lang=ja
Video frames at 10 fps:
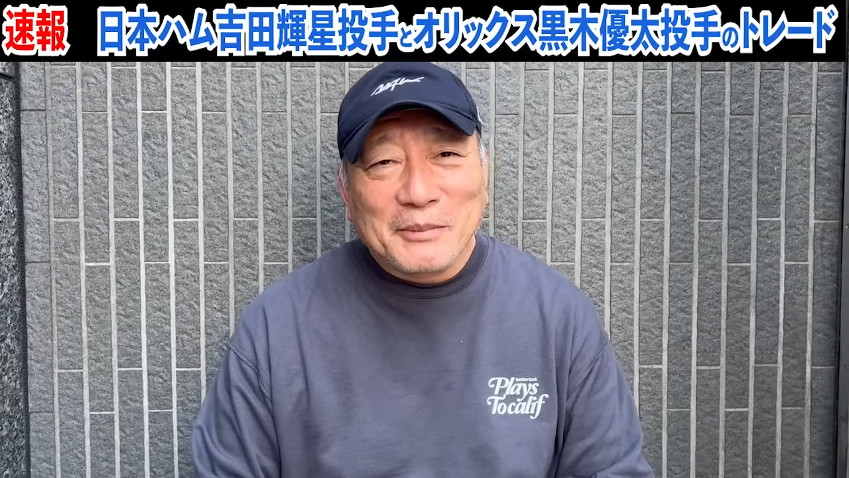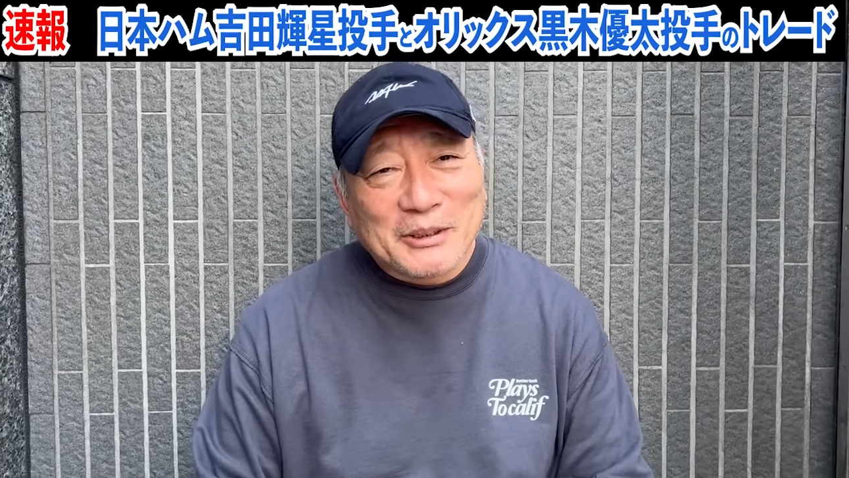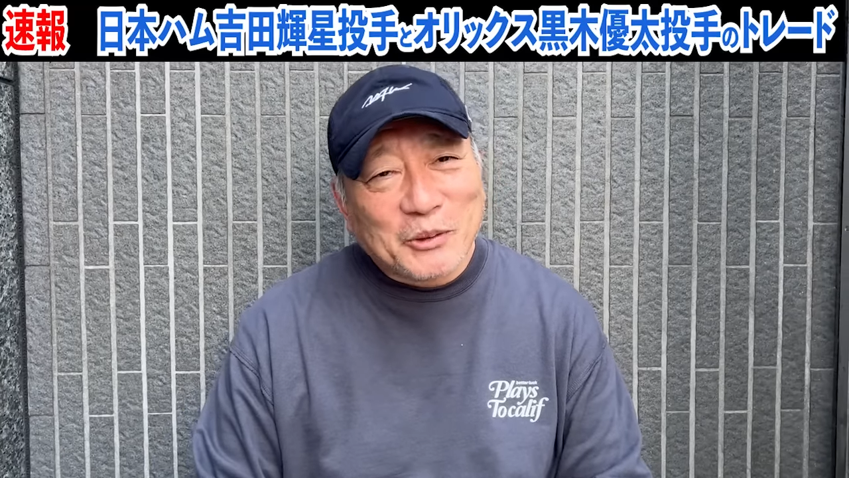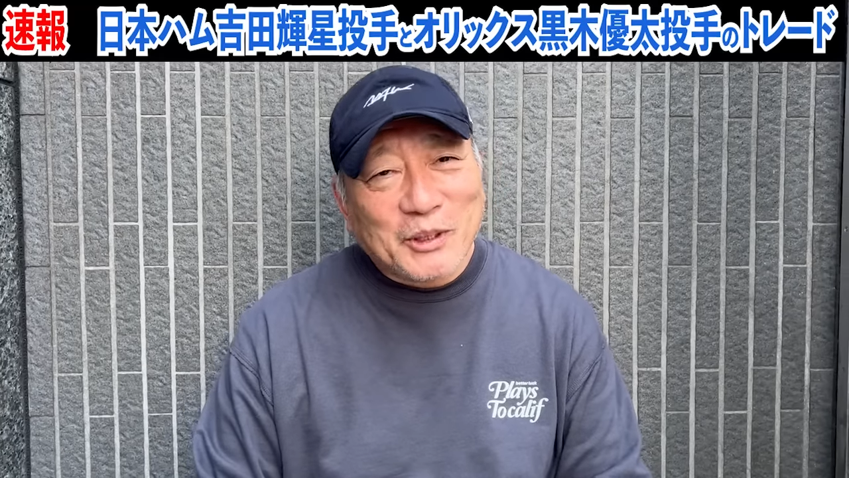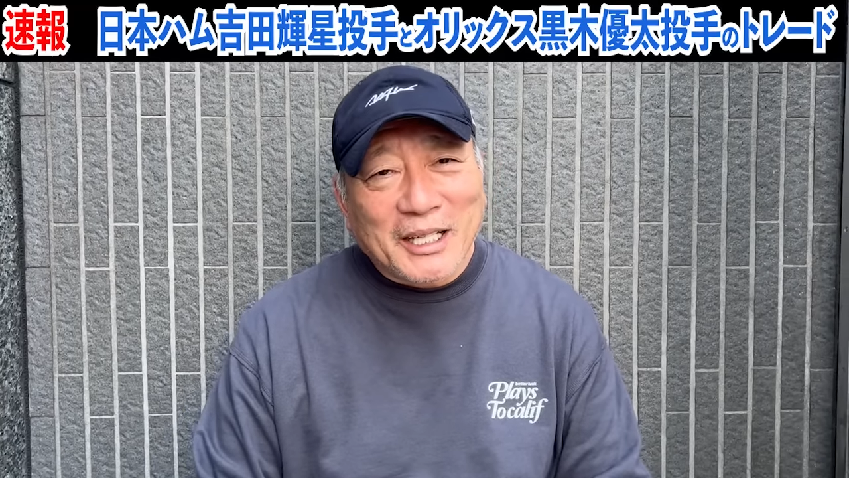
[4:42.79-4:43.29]
ま
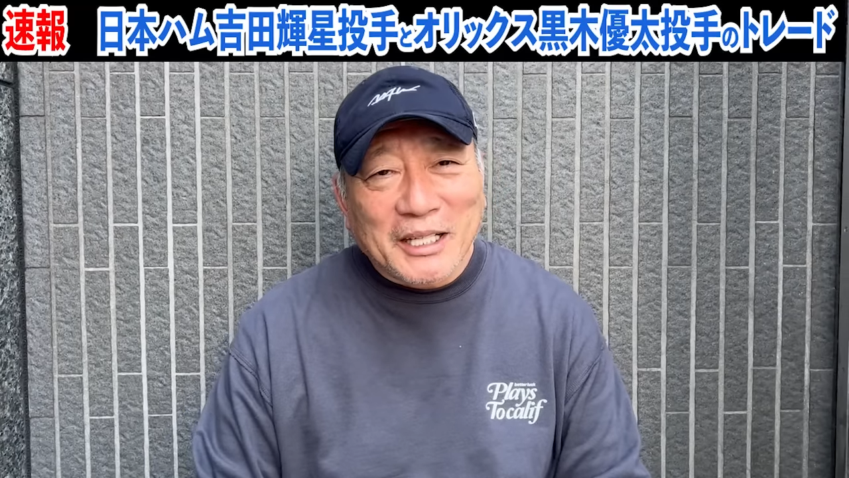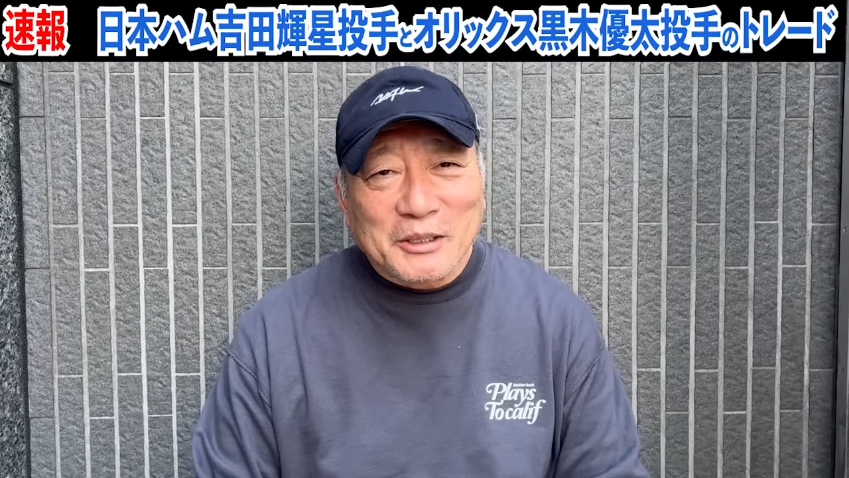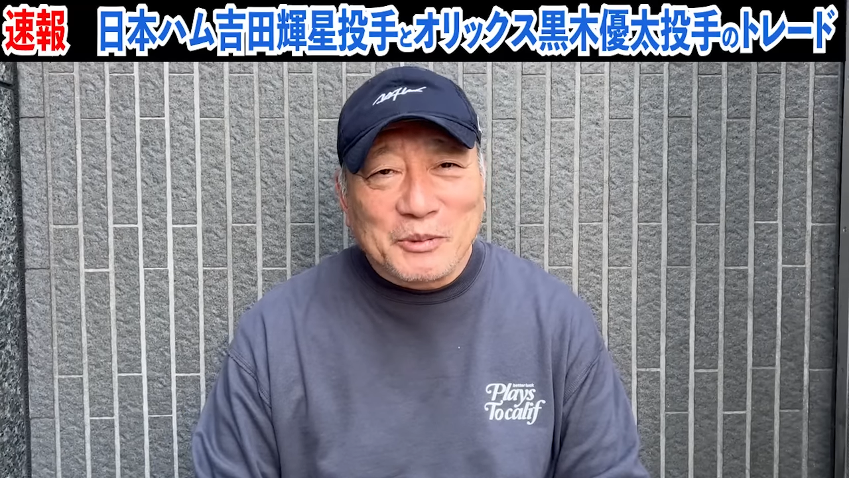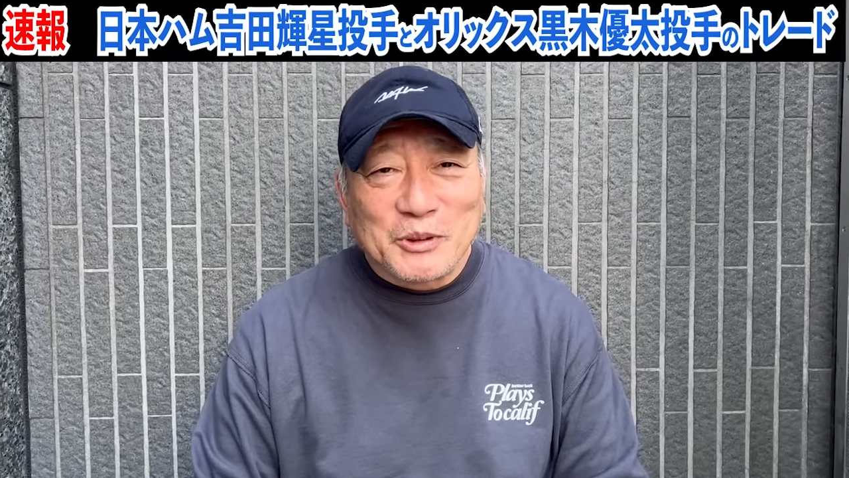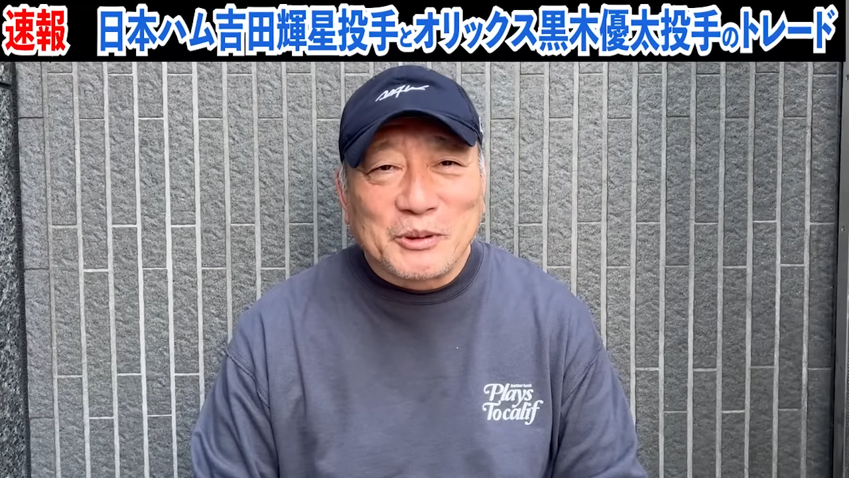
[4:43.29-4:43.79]
あ、そんな
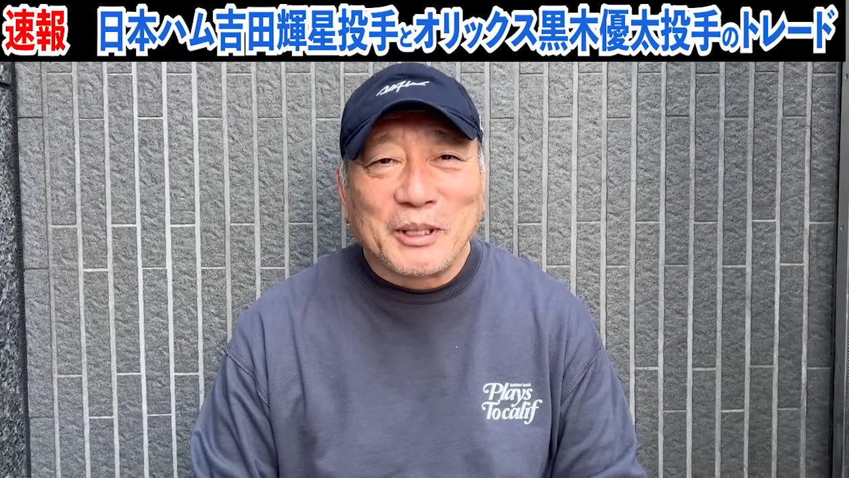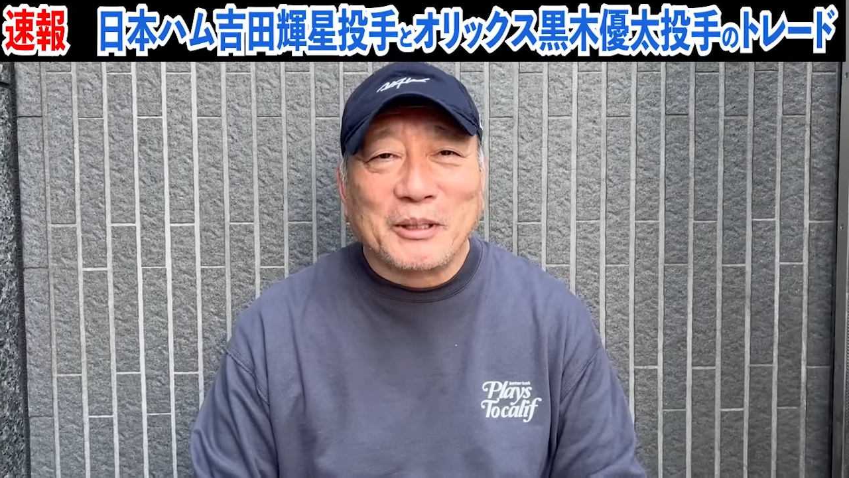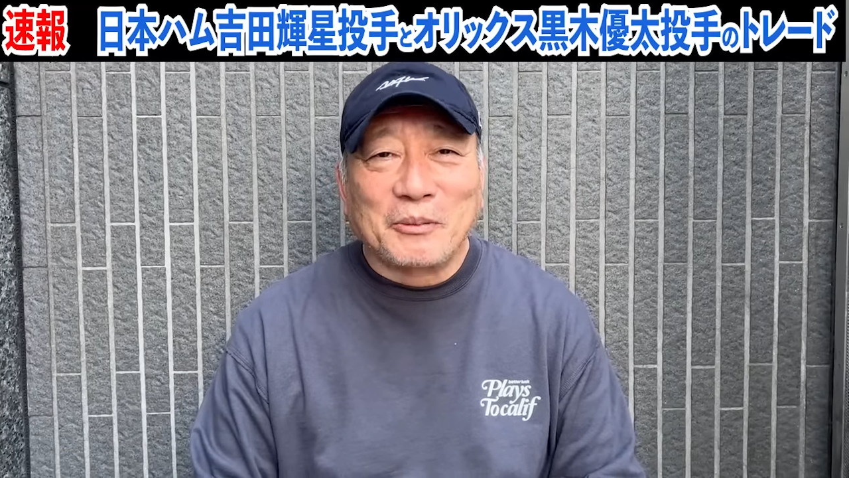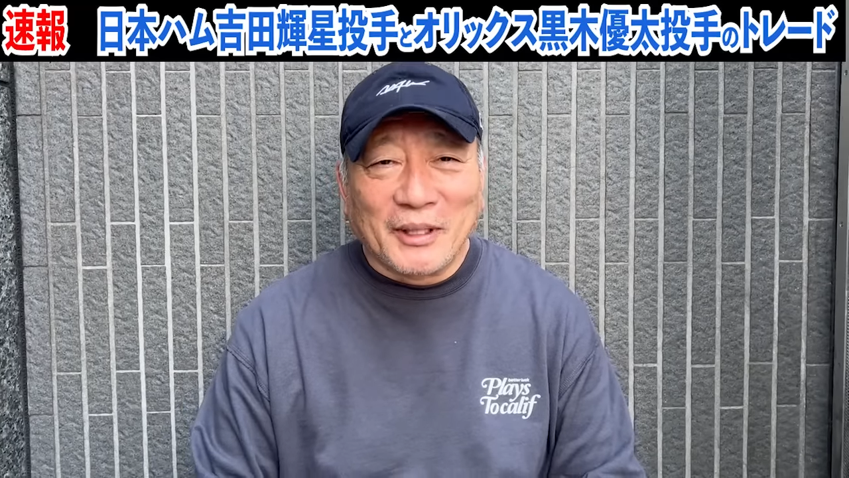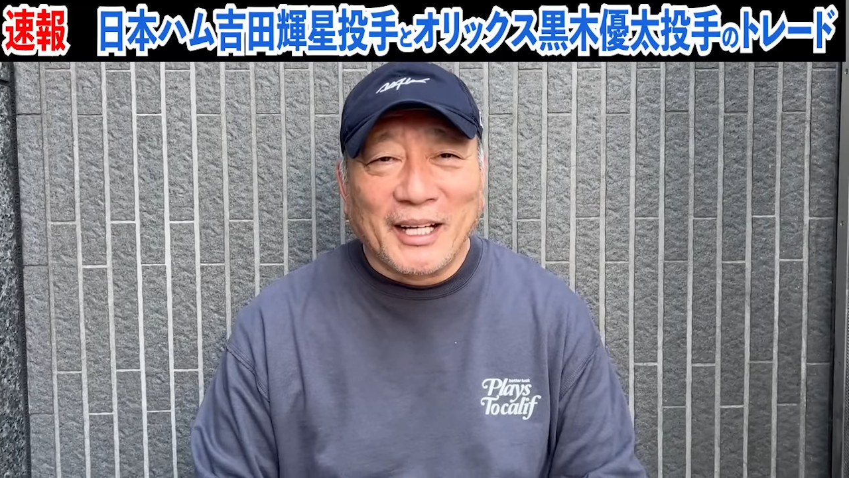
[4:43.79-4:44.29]
感じもする
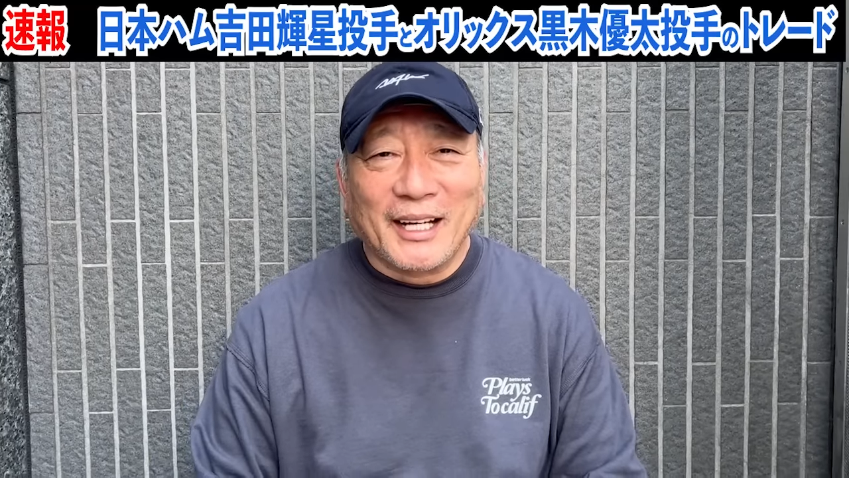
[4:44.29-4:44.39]
けどもね